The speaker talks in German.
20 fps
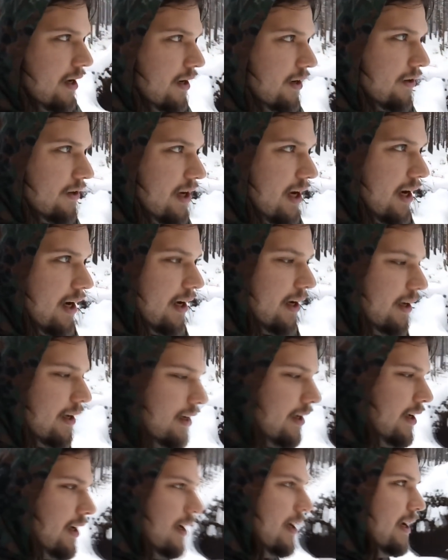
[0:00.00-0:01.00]
Und ja,
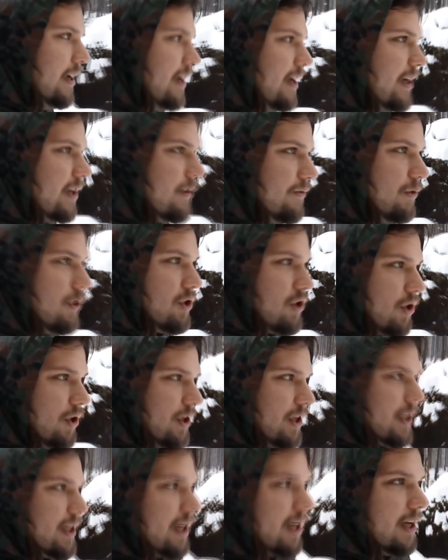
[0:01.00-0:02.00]
ich wünsche
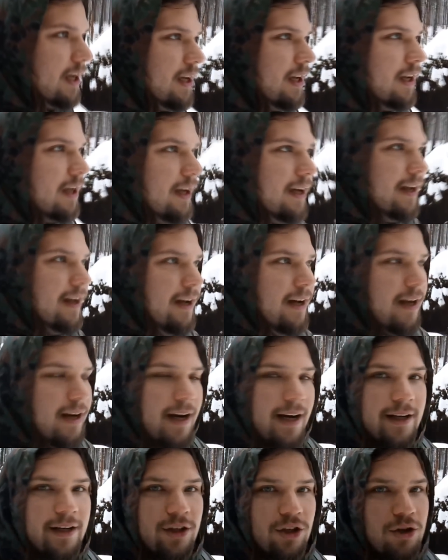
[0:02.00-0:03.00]
euch
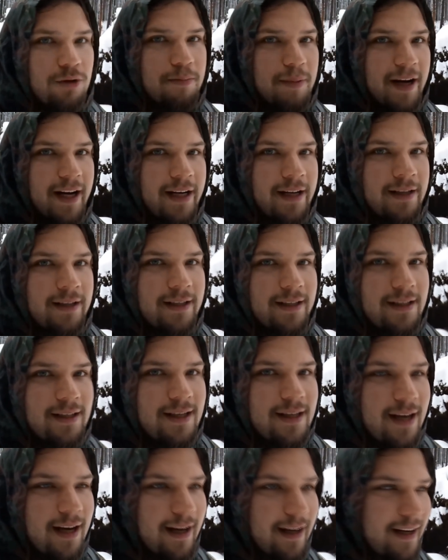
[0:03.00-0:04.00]
einen entspannten
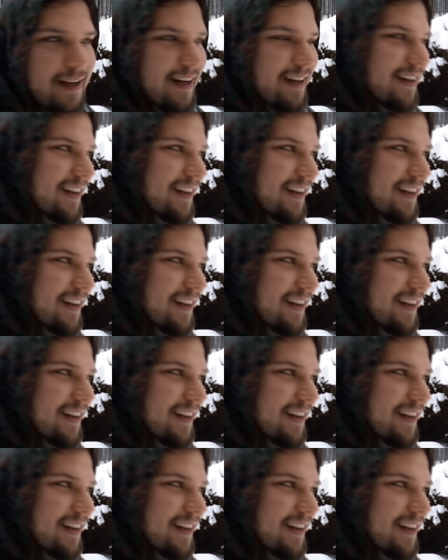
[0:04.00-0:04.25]
Dienstag.